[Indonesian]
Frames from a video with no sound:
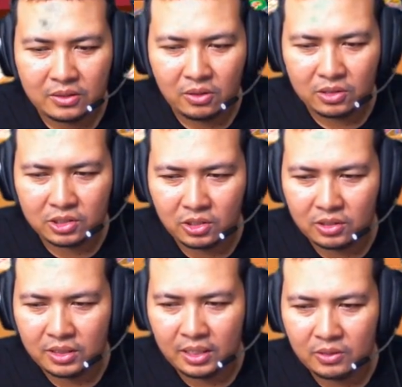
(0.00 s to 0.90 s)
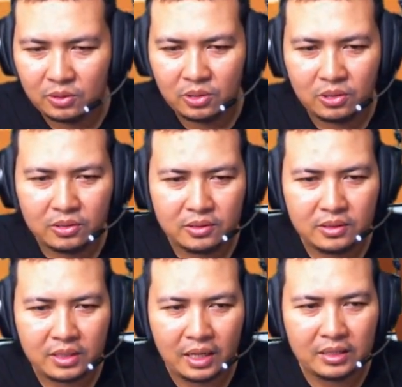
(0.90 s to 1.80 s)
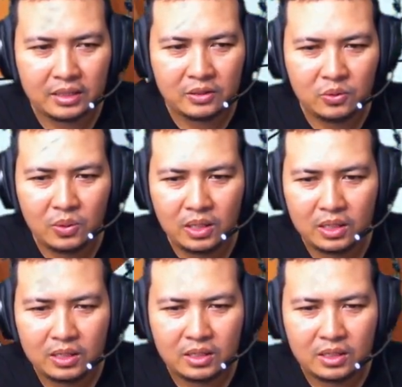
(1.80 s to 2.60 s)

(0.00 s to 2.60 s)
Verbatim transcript: Kosong dah tuh kantin gua.